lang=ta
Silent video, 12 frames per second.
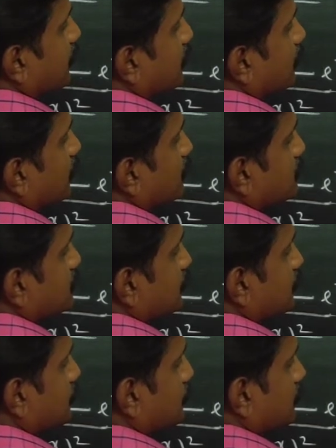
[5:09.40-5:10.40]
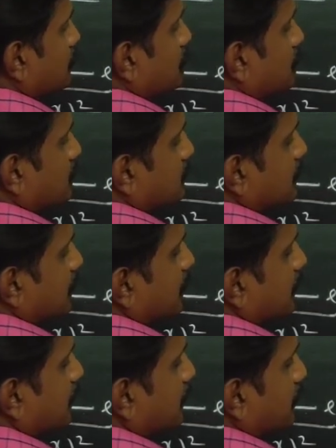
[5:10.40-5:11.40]
ஜீரோ அதுக்கு
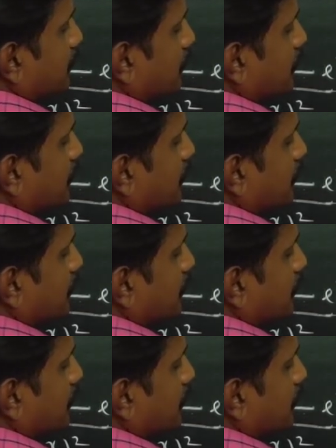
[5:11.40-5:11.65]
அடுத்தது